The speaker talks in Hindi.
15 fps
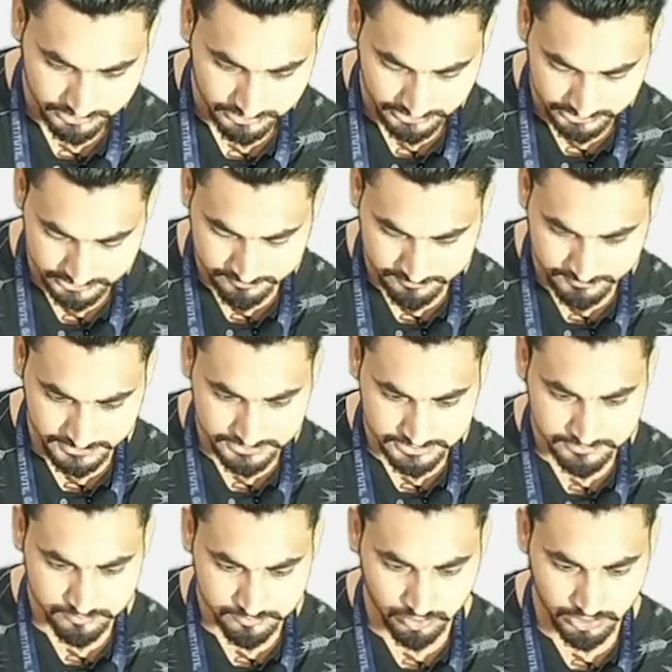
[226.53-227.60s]
स्पेस
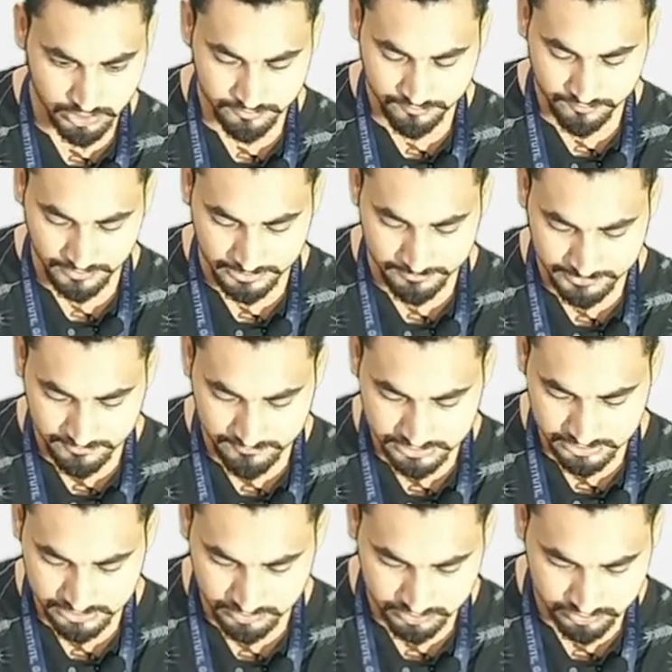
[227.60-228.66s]
मोहन फाइल बना इसके
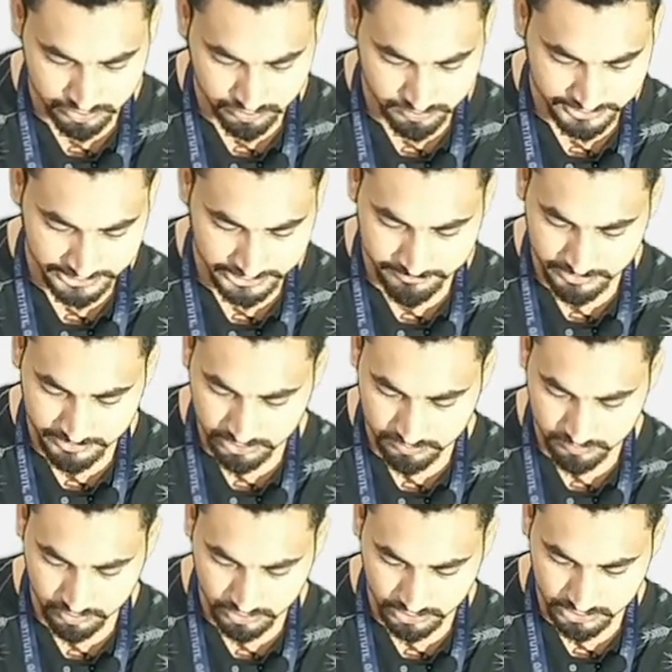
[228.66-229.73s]
मैं इसको डुप्लीकेट बना तो
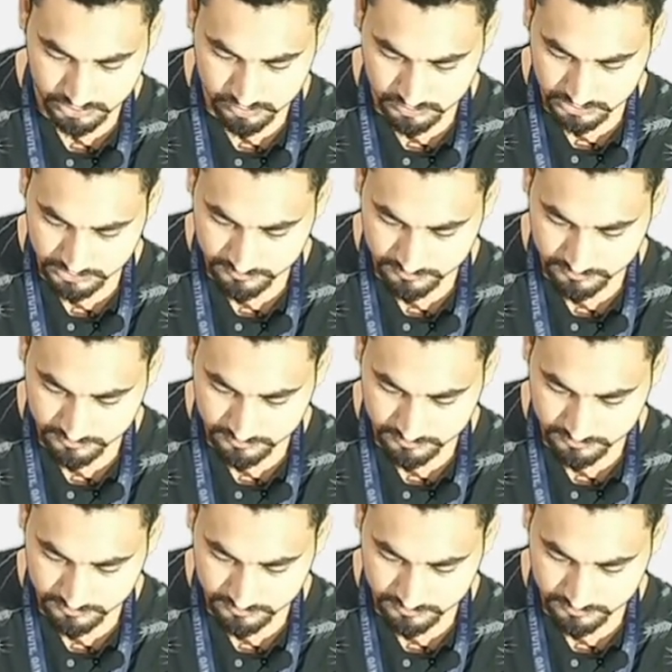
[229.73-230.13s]
मोहन लिखूँगा